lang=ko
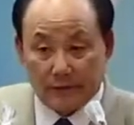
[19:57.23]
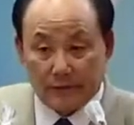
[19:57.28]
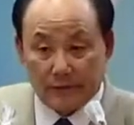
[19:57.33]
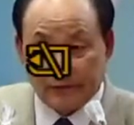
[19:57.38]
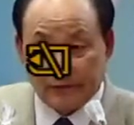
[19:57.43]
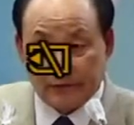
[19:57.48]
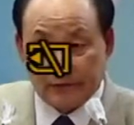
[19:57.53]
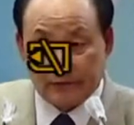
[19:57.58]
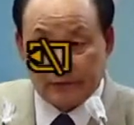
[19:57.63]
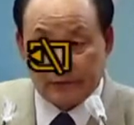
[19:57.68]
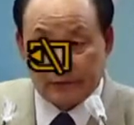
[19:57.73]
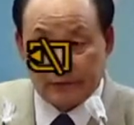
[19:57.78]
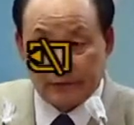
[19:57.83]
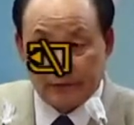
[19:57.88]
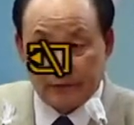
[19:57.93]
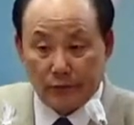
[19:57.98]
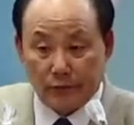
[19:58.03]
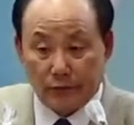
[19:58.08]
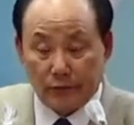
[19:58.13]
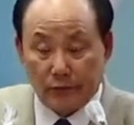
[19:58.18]
그죠?
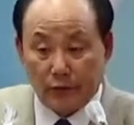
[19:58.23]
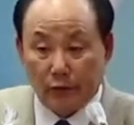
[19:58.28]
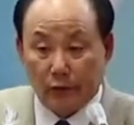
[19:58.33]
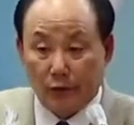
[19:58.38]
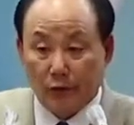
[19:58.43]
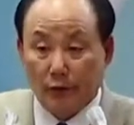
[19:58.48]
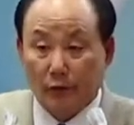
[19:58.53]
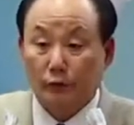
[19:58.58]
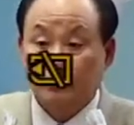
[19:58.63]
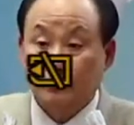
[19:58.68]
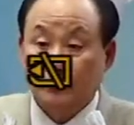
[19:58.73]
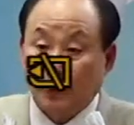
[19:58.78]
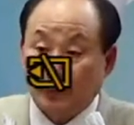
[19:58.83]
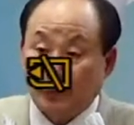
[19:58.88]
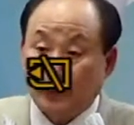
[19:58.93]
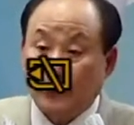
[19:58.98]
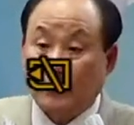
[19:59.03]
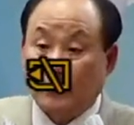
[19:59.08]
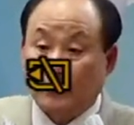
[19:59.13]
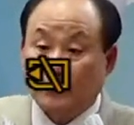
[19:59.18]

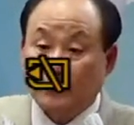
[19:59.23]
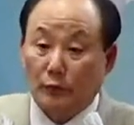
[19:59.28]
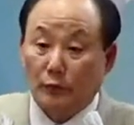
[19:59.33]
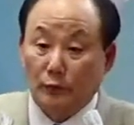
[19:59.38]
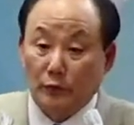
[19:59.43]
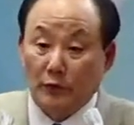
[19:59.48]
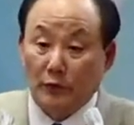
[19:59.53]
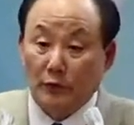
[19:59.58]
특별한 선물이